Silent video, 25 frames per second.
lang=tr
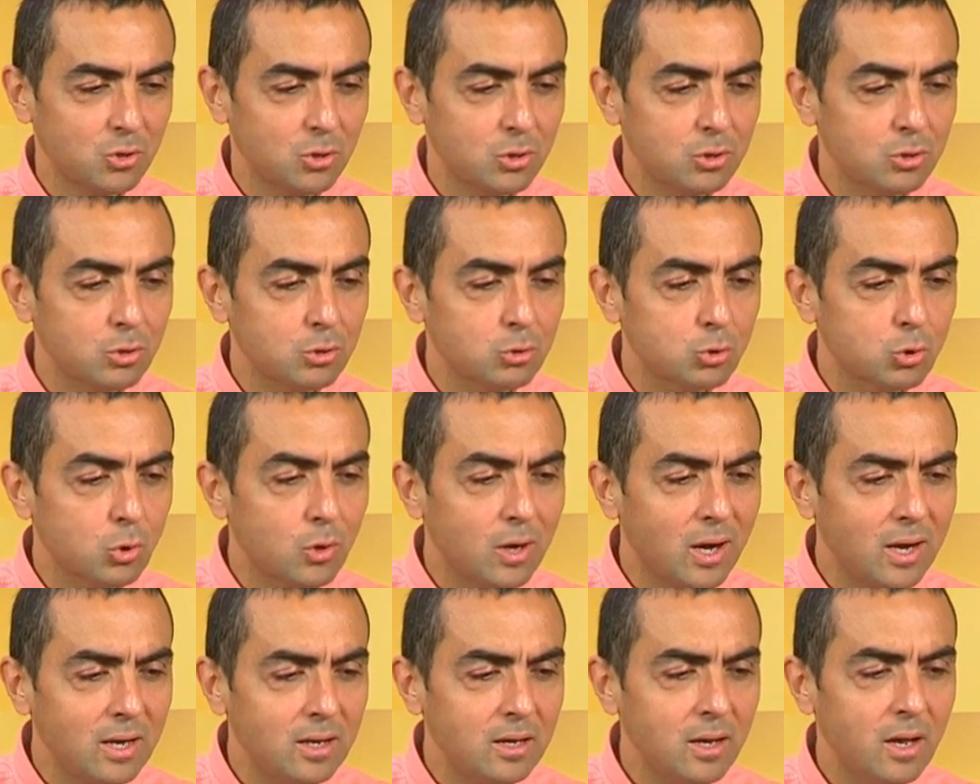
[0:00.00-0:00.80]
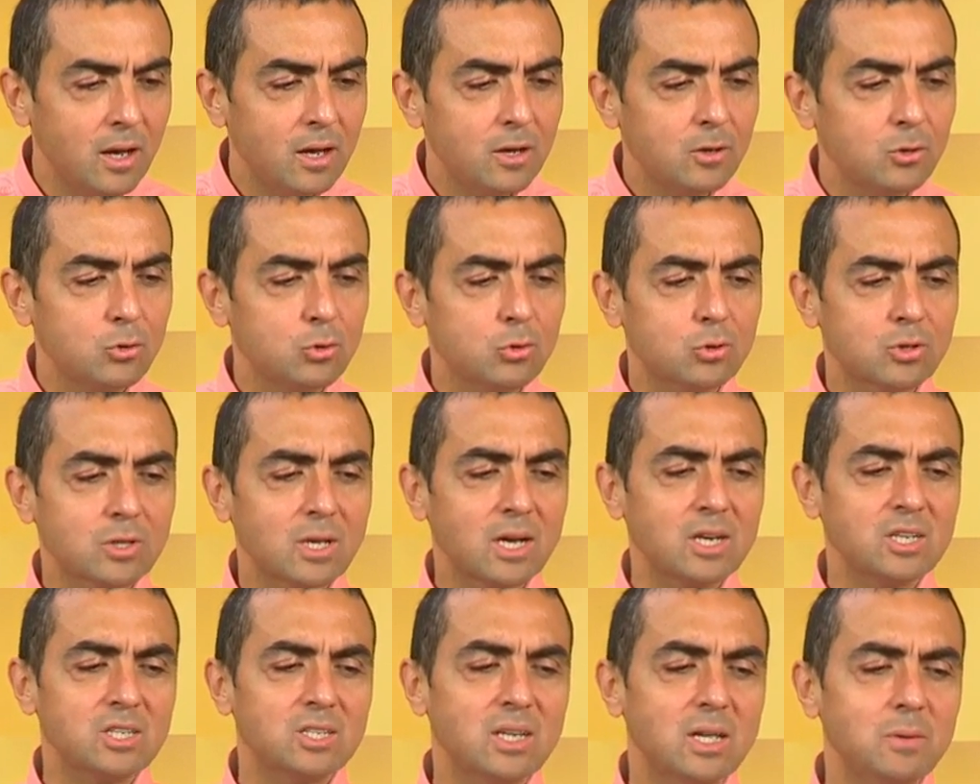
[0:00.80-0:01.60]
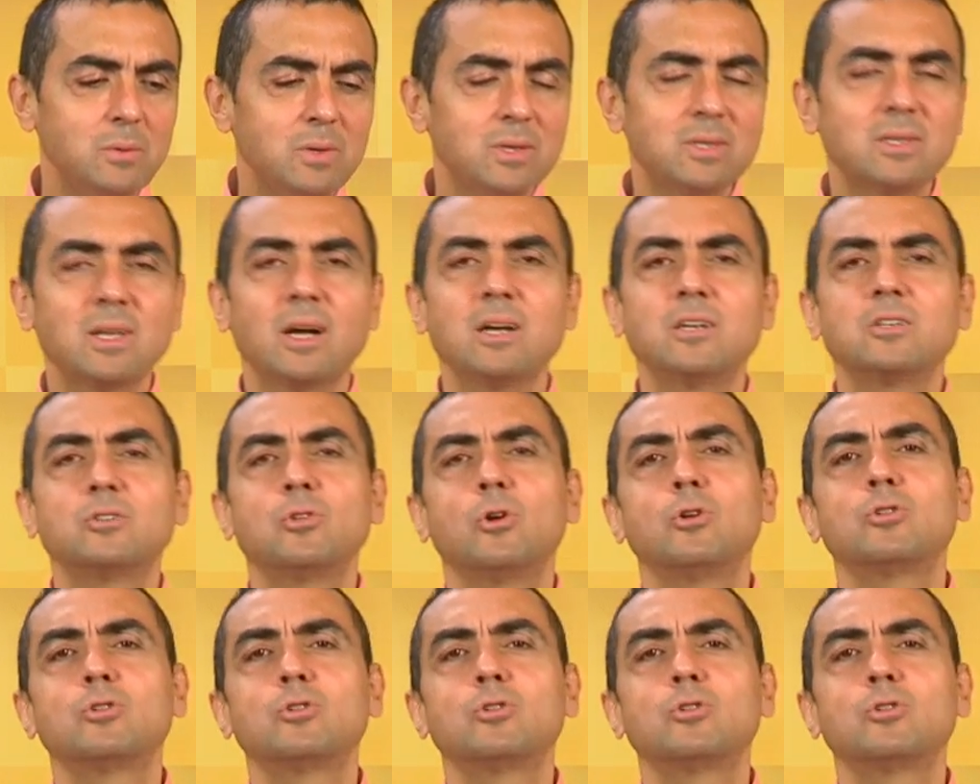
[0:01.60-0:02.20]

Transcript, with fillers: oldu. Zuhal Yurttaş Demirtaş